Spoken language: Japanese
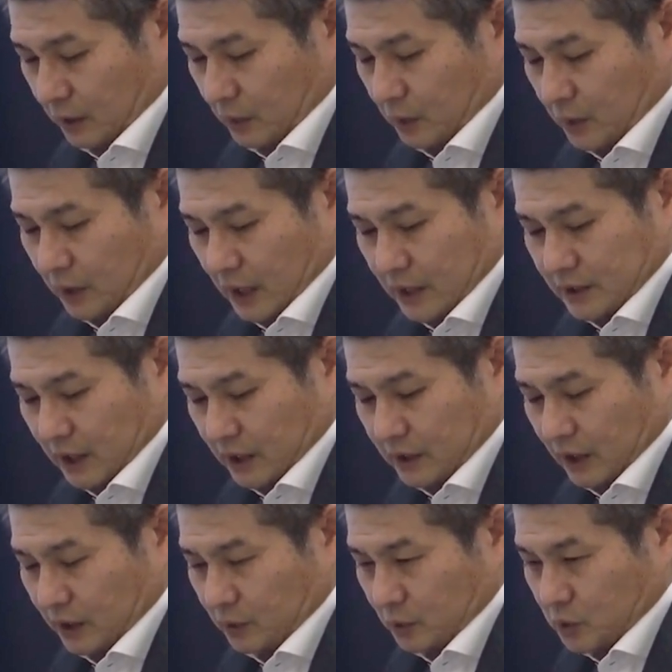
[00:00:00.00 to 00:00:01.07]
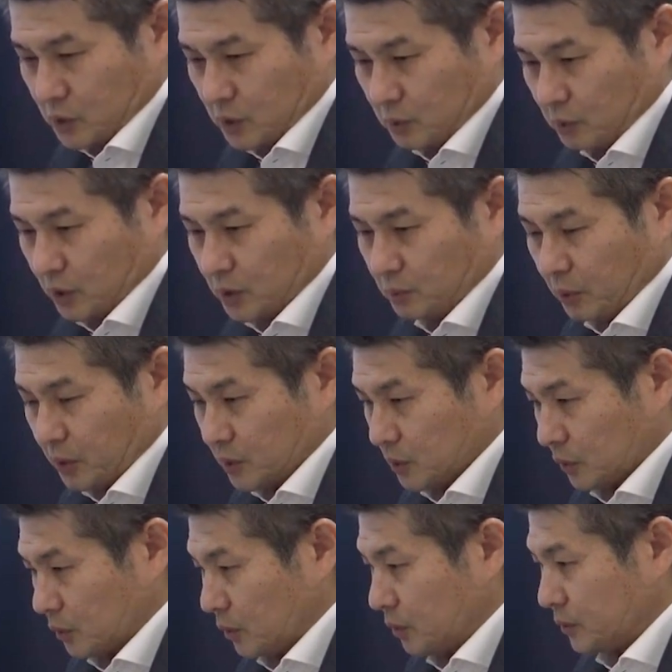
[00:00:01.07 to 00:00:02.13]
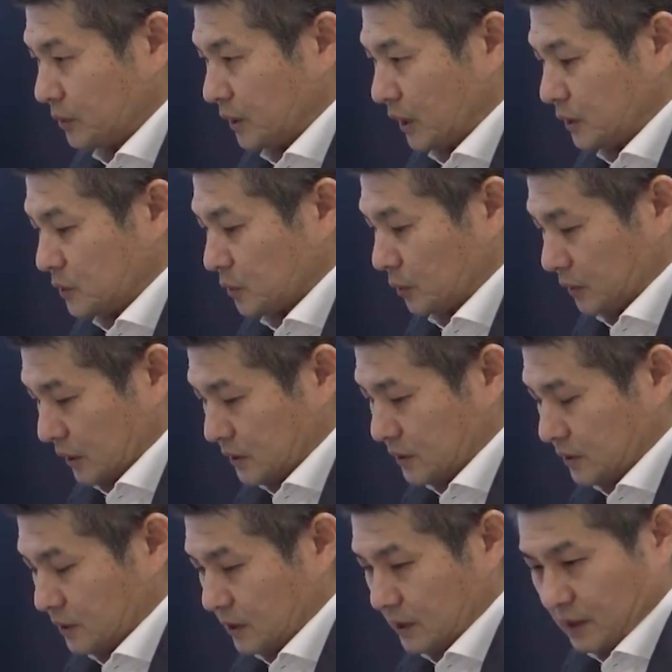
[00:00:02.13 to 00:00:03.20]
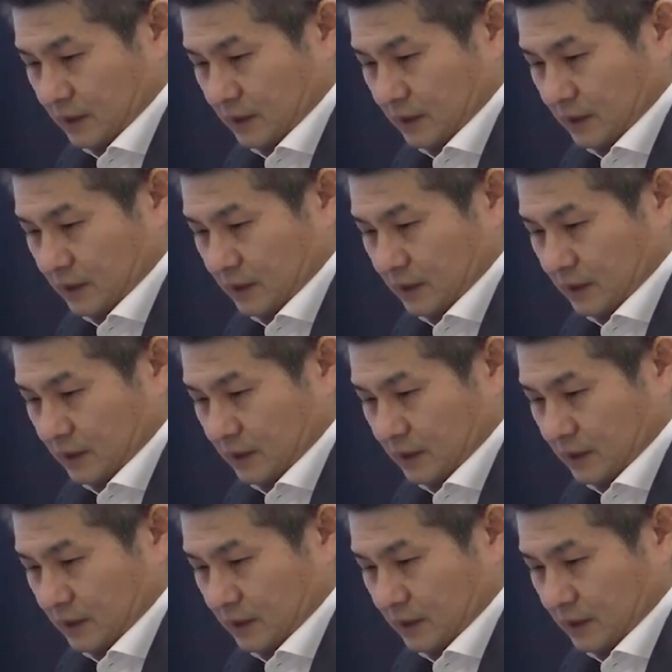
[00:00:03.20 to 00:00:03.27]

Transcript: ここが最大の注目ポイントとなりそうです。